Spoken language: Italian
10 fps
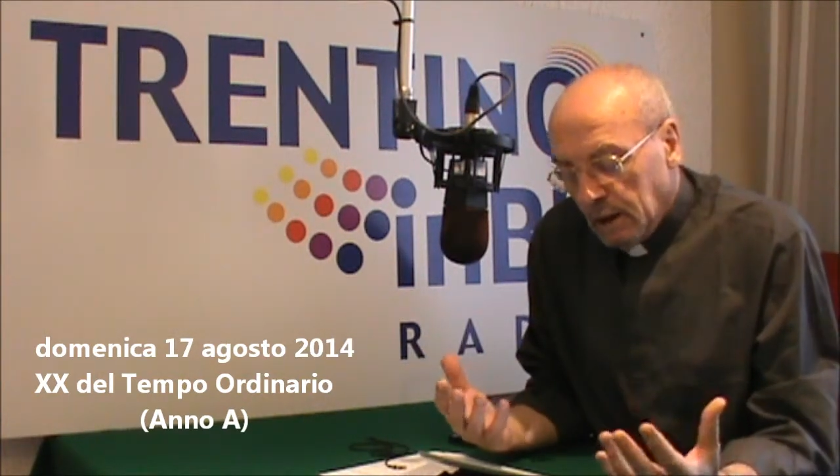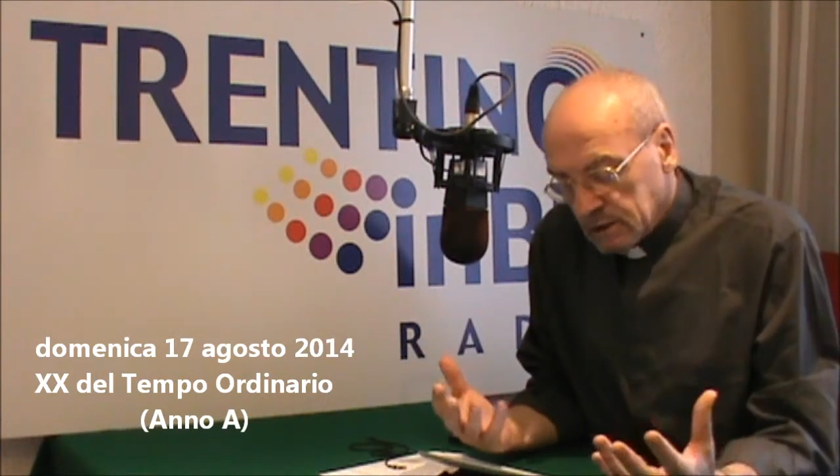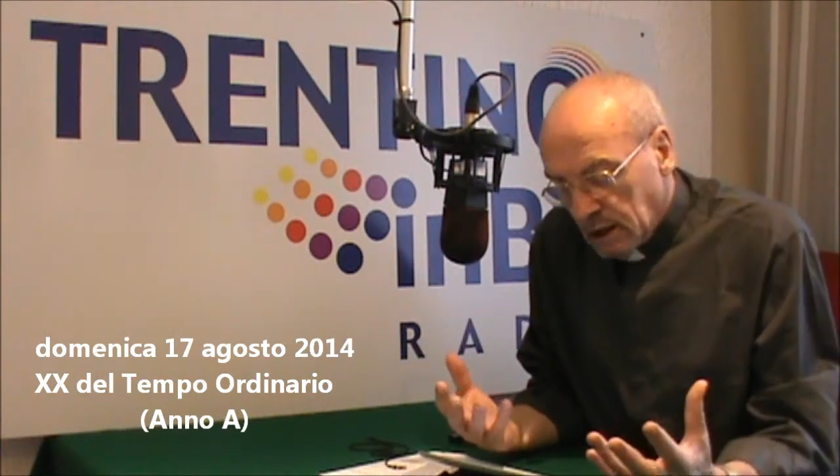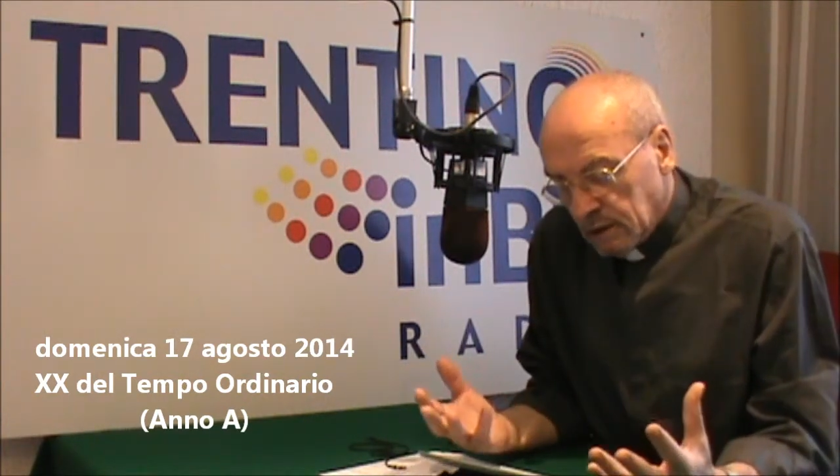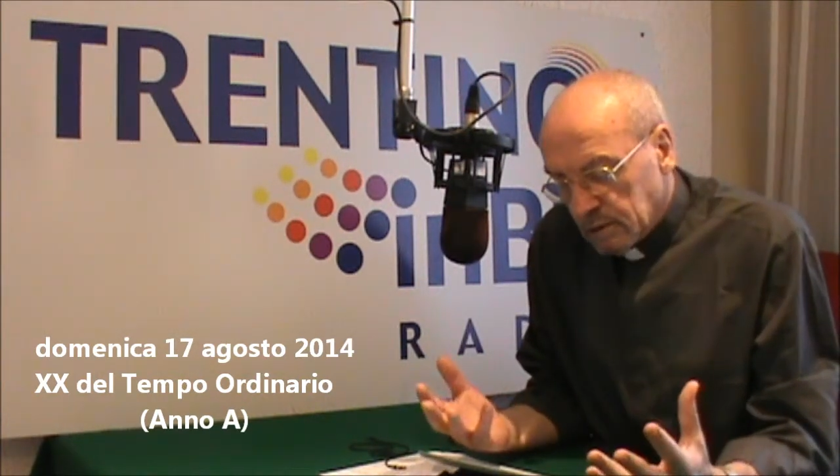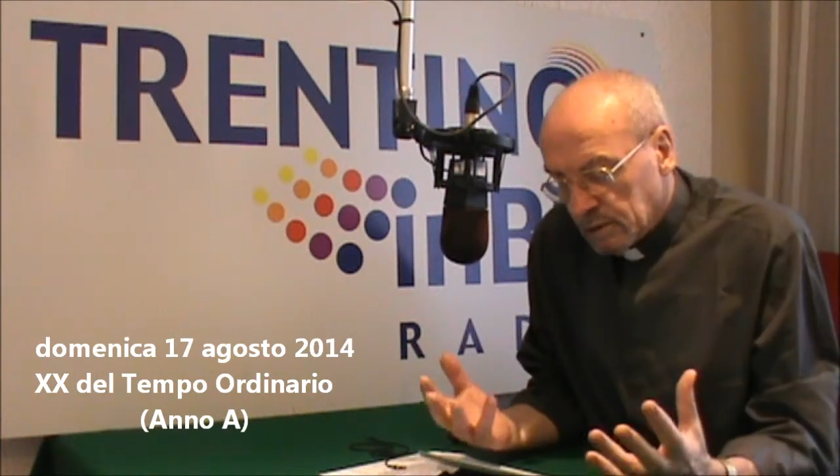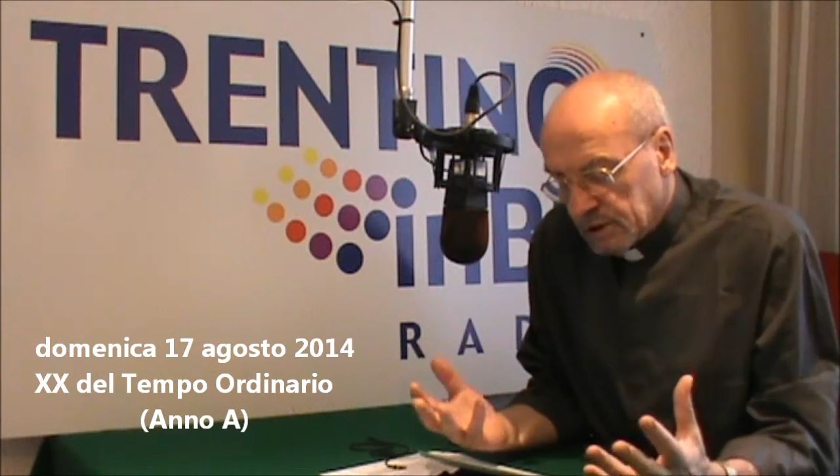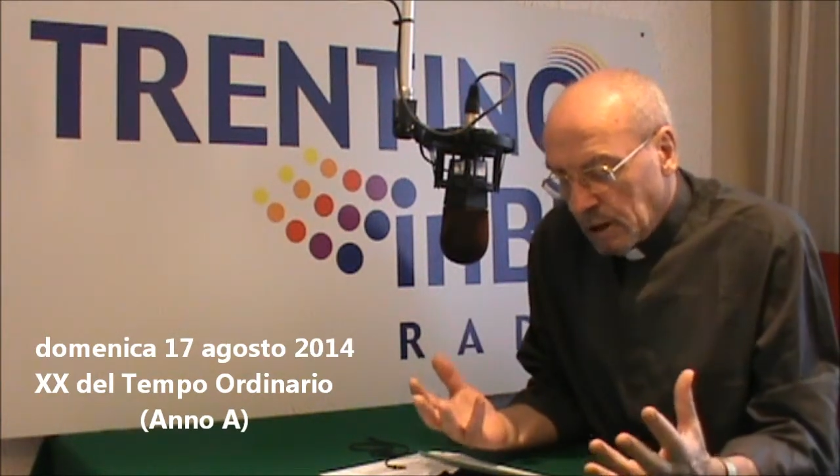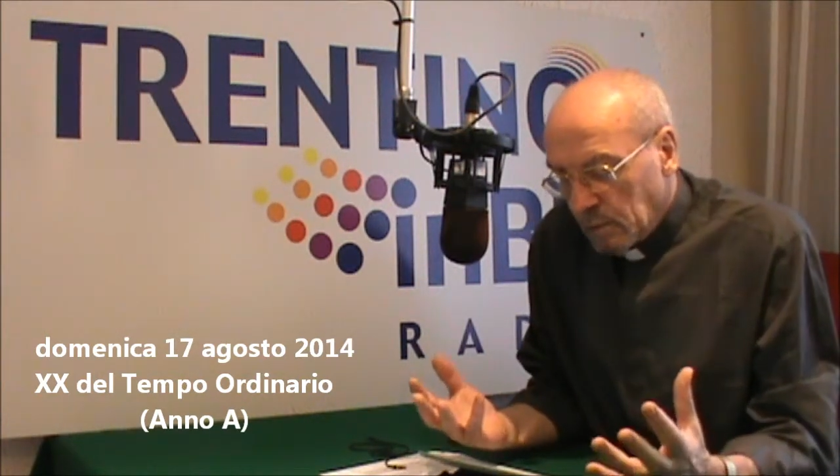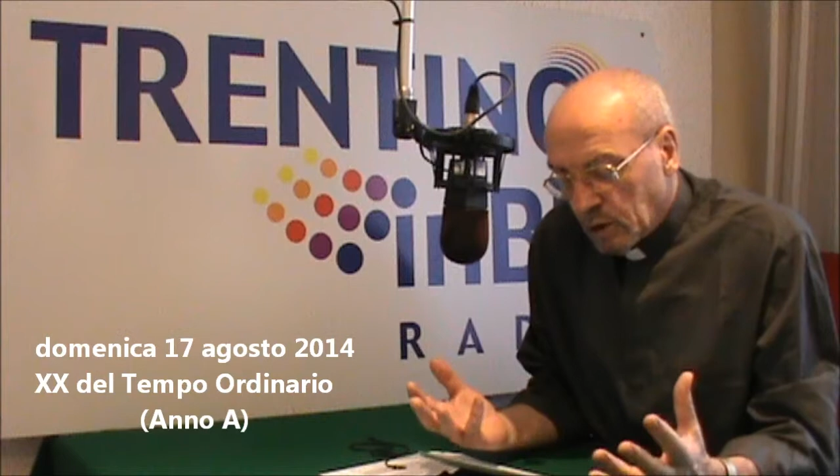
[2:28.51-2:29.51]
Certo
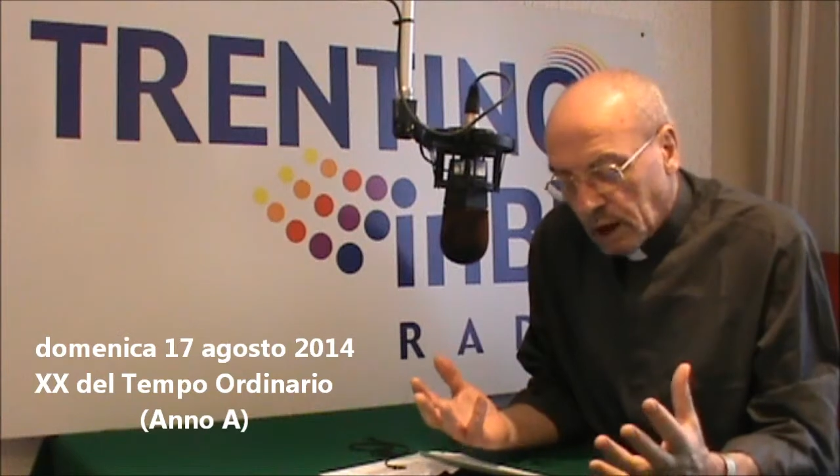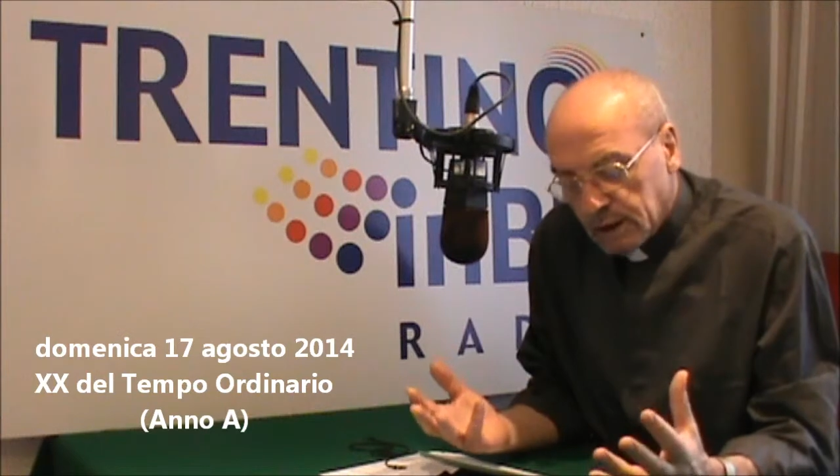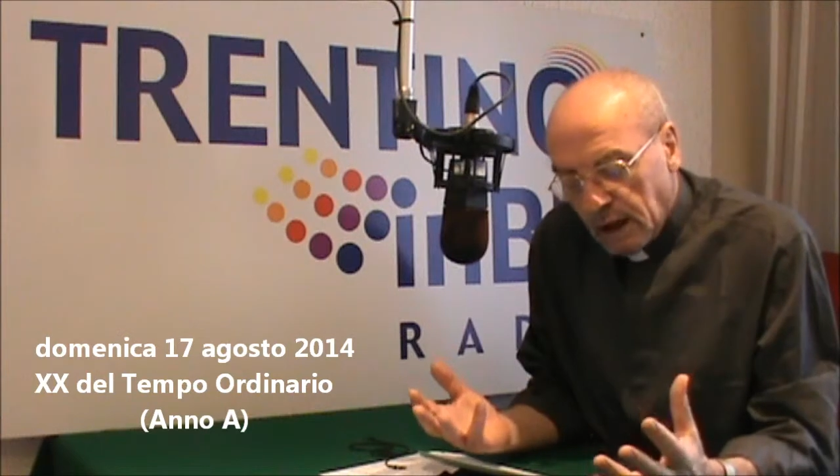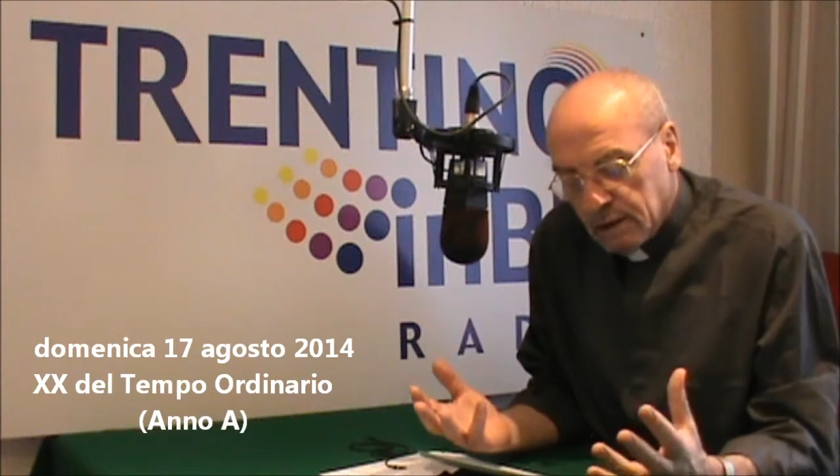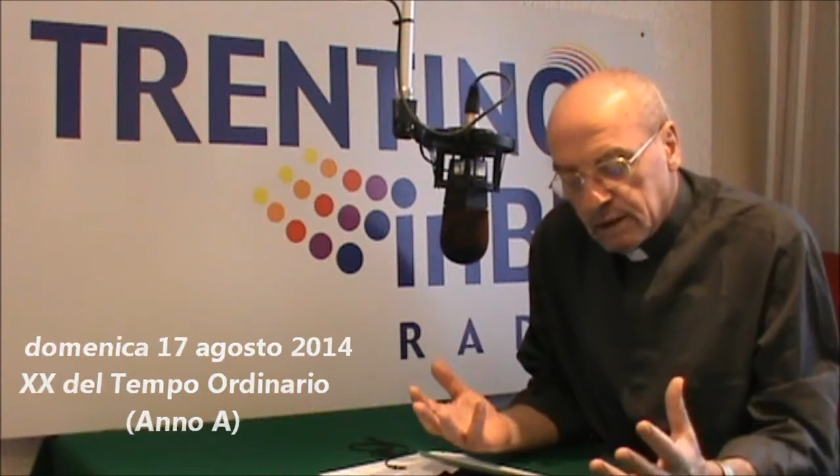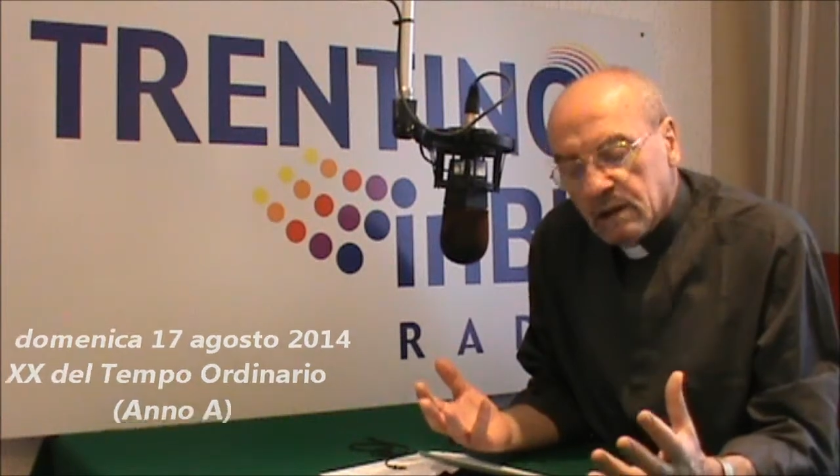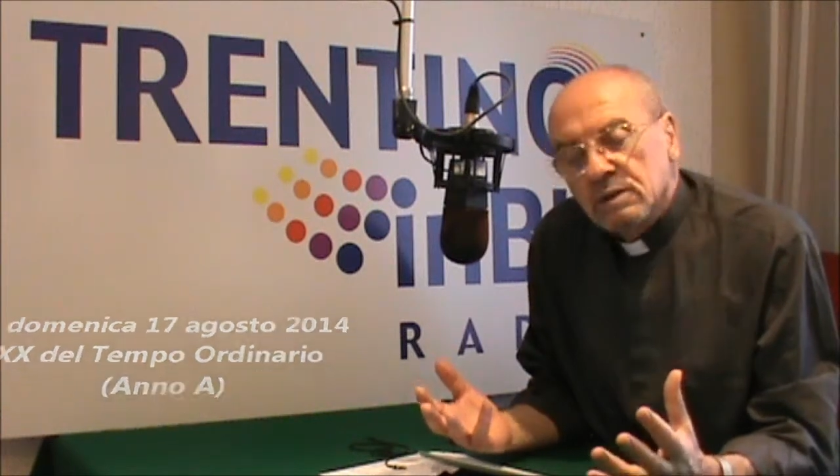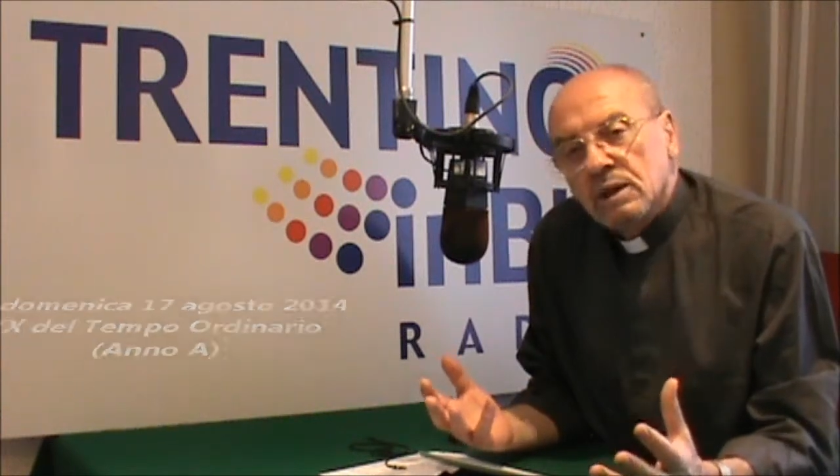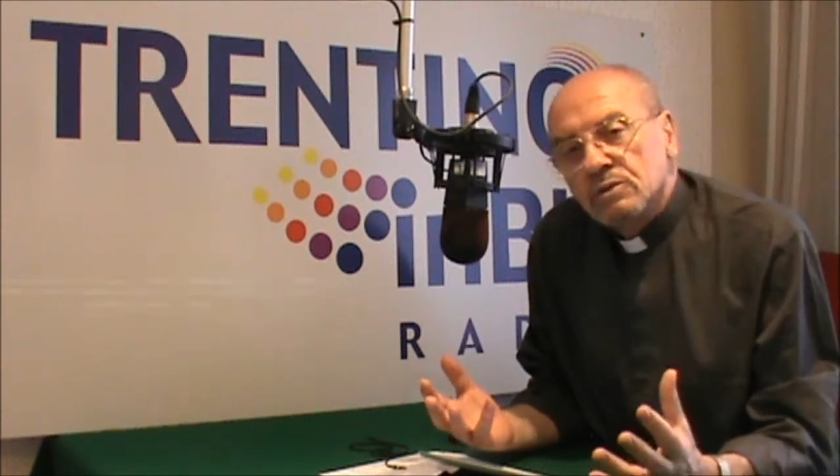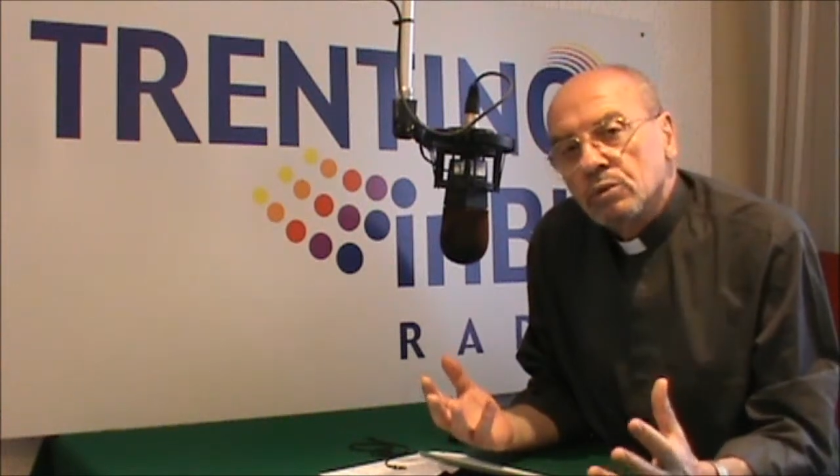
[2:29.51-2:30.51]
siamo credenti
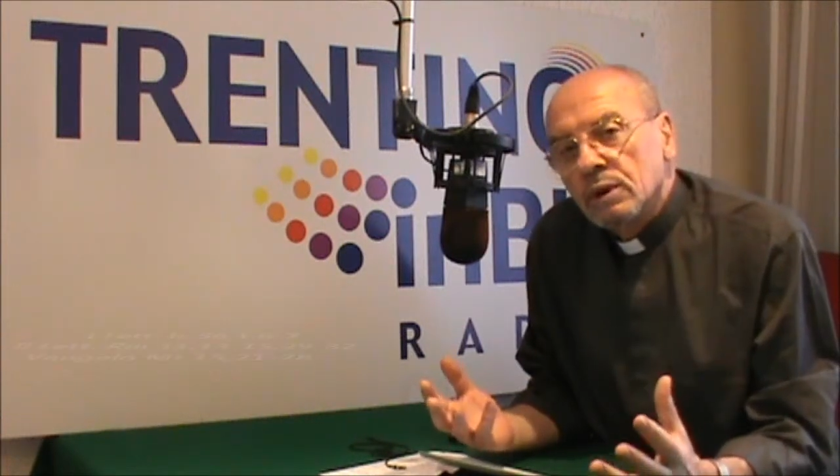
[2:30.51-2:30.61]
in Gesù